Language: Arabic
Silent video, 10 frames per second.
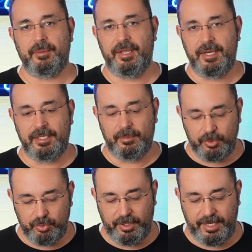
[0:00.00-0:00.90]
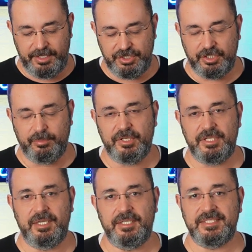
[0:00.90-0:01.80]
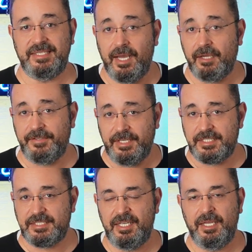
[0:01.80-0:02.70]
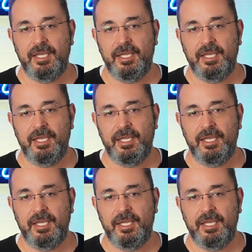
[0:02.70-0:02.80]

طبعا هذا الموضوع رح يجي ضمن السياق في ناس